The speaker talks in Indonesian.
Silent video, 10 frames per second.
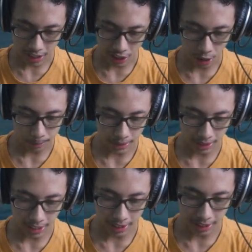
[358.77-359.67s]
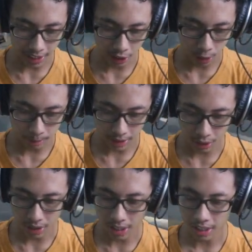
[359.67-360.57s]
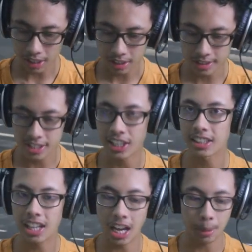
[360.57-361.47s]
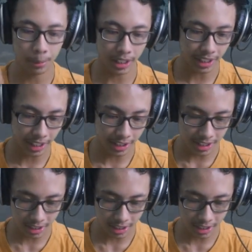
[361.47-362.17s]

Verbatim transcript: helikopter nah ini helikopternya ada sedikit ke upgrade nih ya